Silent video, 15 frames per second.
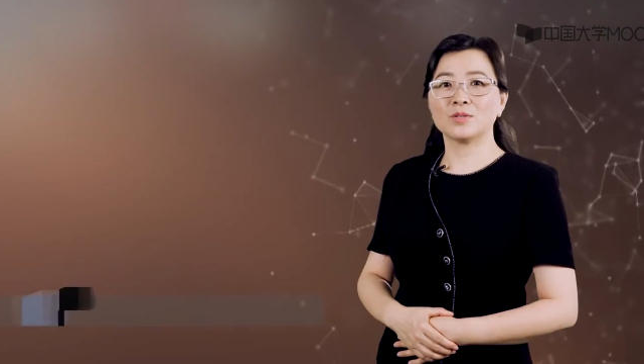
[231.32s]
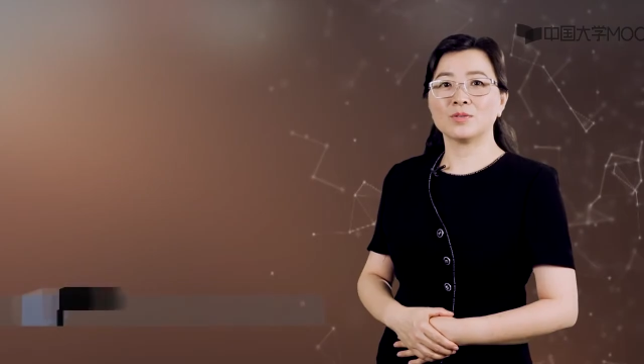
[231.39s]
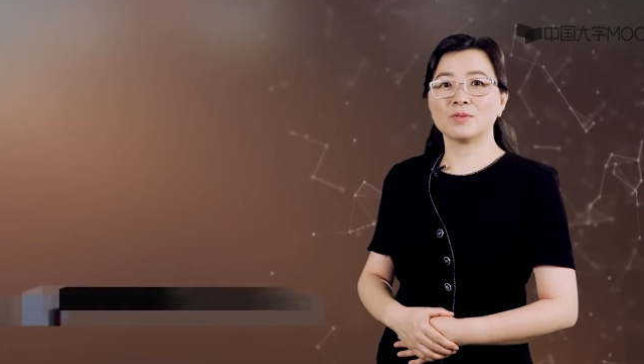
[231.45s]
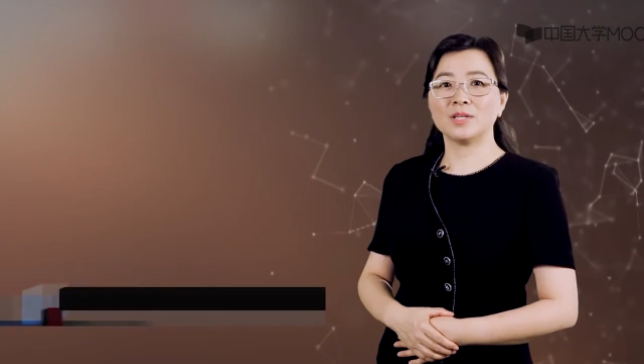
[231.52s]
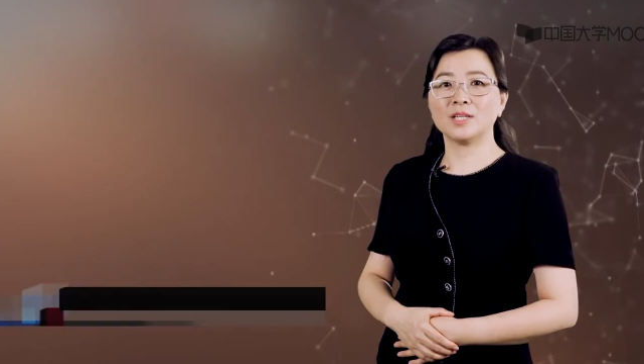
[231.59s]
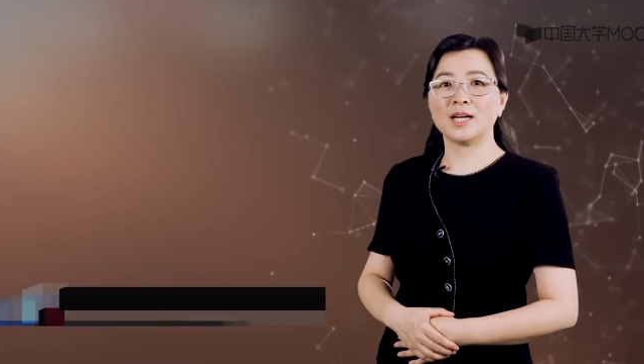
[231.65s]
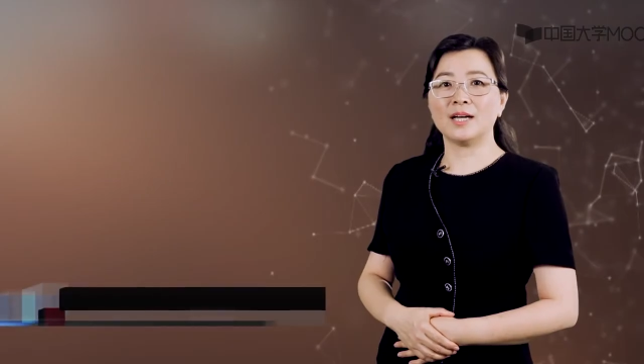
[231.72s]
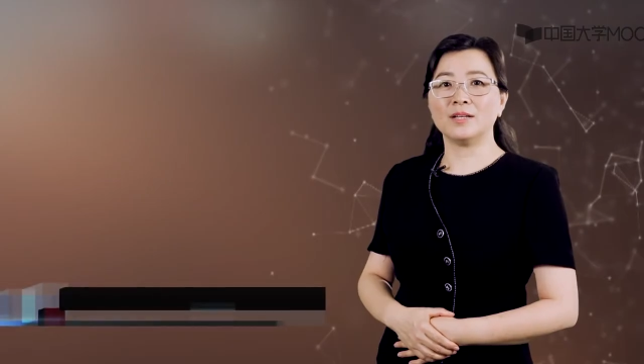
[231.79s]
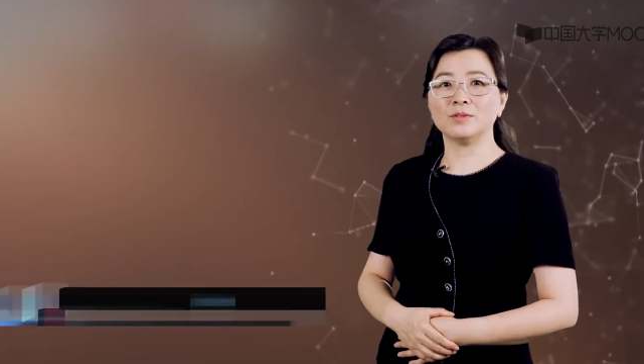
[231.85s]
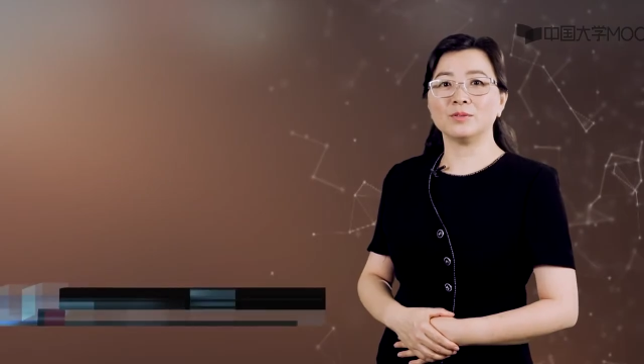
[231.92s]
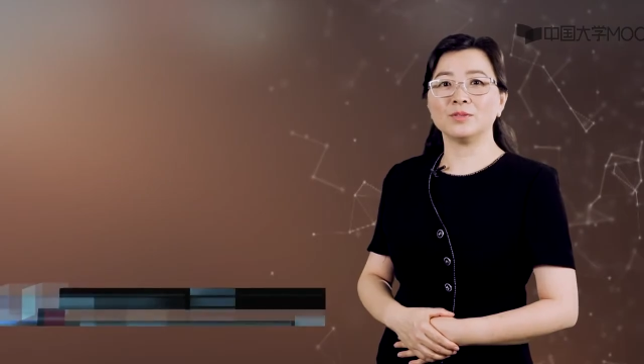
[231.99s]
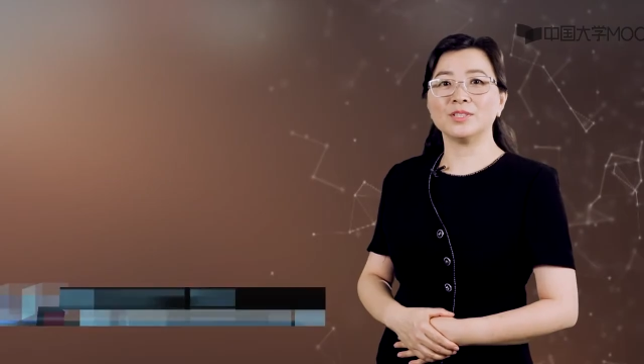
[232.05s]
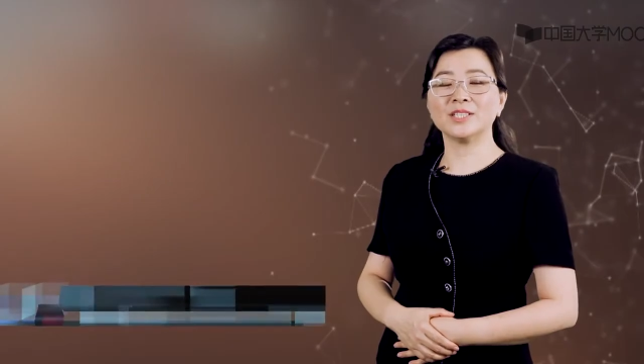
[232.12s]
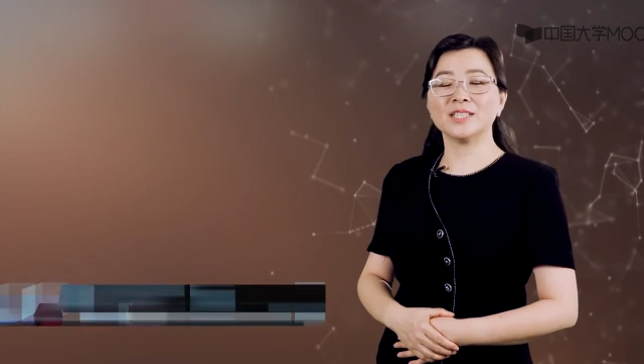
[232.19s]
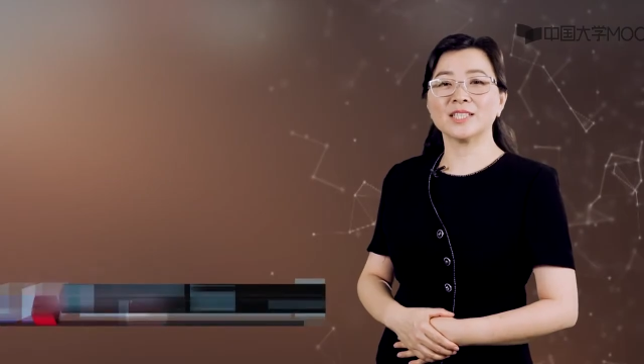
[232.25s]
虽然
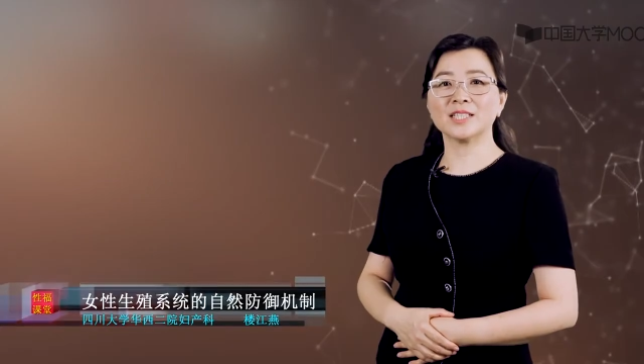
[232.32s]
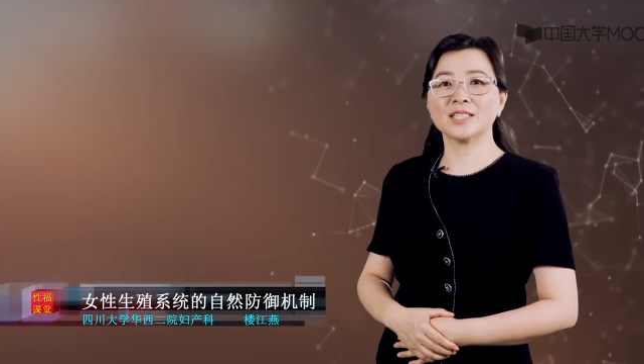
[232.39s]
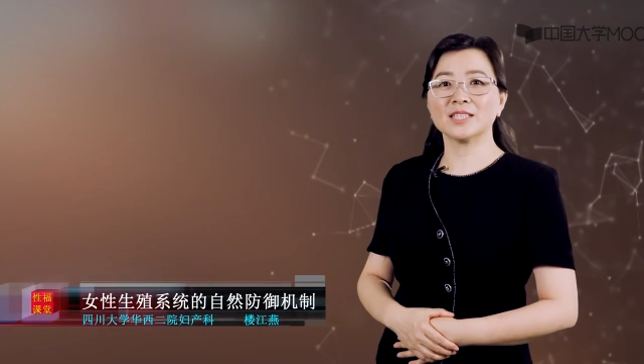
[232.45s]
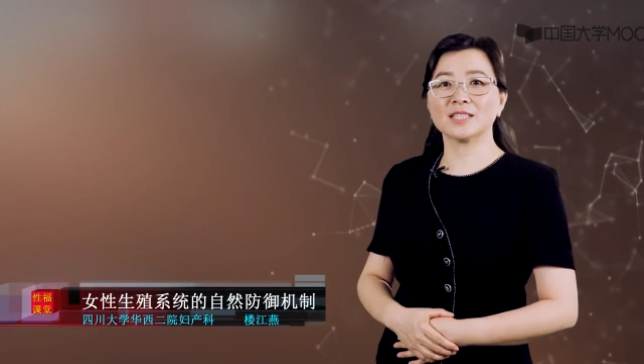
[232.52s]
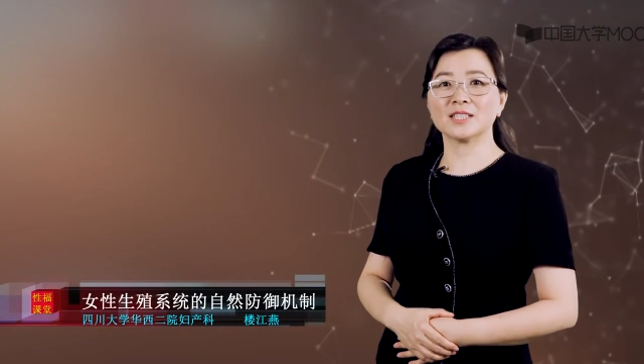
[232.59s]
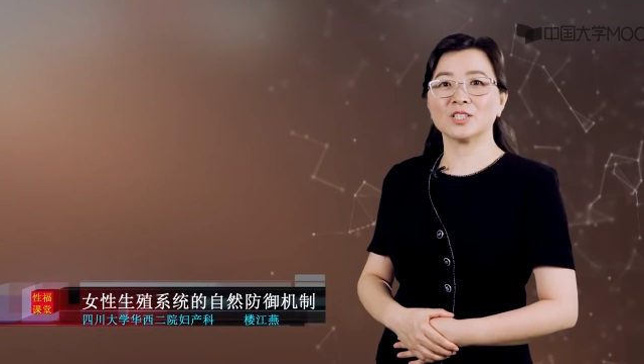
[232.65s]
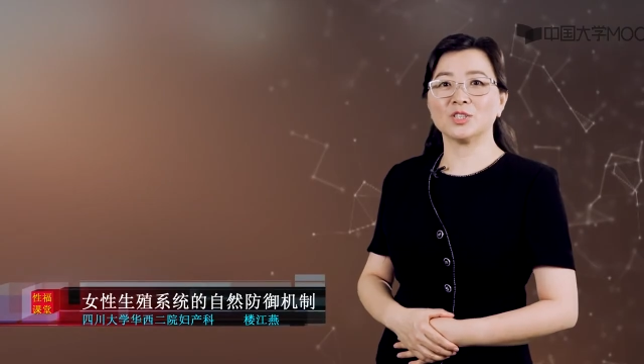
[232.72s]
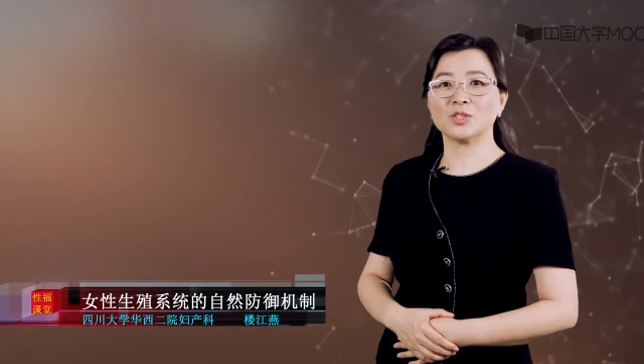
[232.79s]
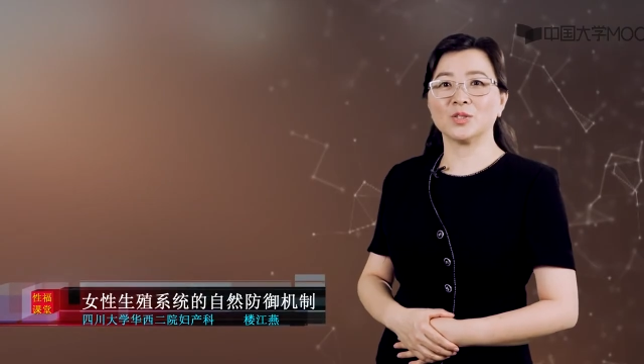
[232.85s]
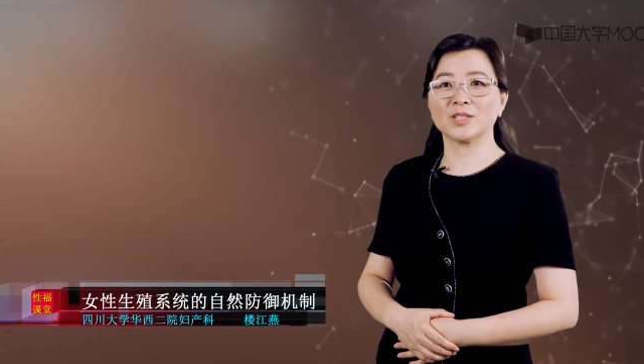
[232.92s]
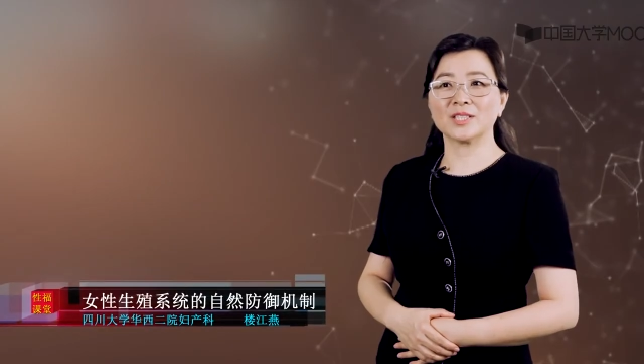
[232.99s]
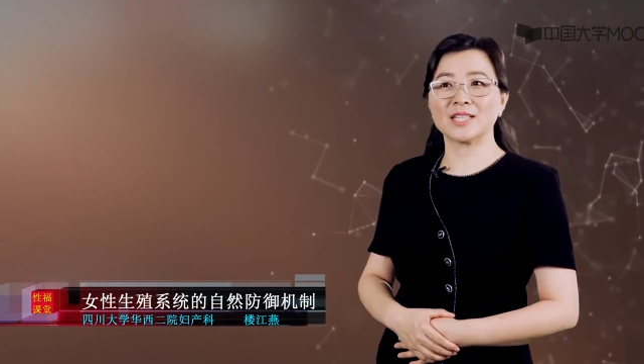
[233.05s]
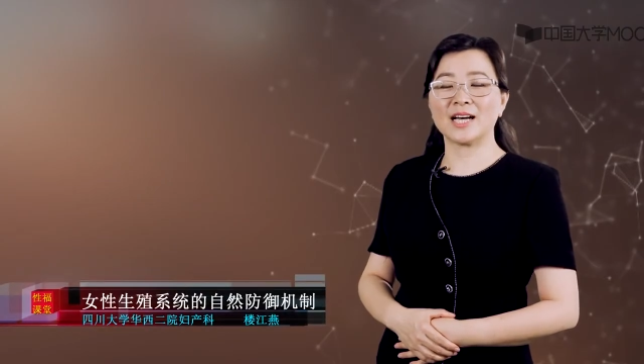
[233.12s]
女性生殖系统